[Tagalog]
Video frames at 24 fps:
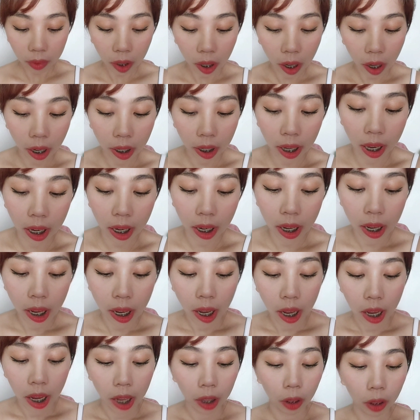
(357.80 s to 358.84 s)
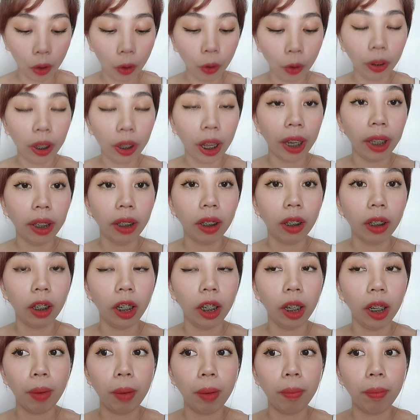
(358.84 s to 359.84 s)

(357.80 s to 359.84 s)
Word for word: Ayan. Itong night cream, ang